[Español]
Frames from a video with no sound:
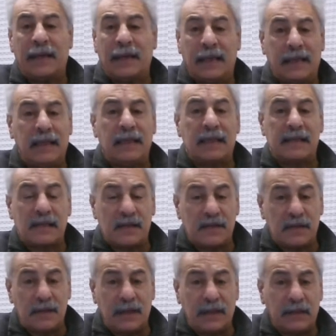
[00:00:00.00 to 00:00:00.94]
la quinta
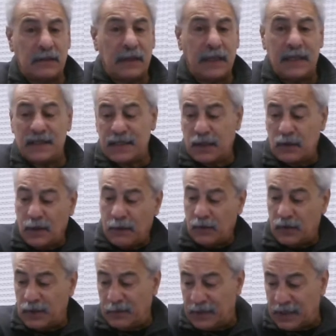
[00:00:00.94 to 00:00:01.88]
sección electoral, ya no
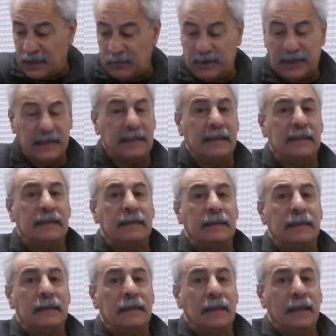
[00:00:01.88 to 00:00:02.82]
hablo de Mar del Plata.
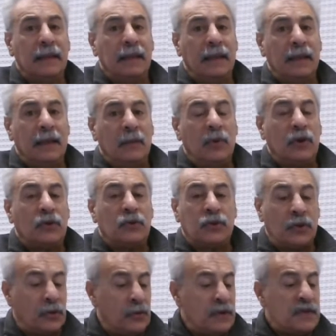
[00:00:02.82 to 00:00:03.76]
Bueno,
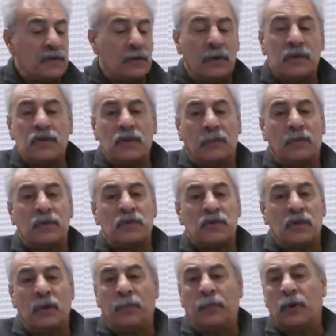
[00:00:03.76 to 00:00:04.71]
todo eso lo hizo
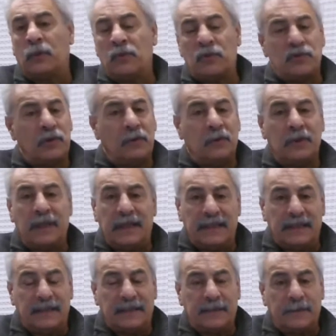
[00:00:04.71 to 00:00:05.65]
Monzó por muchos
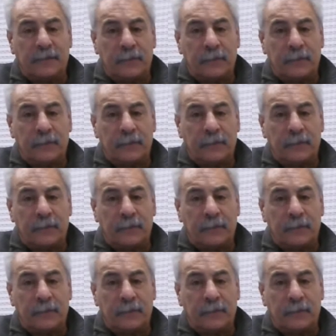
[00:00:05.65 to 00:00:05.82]
lugares.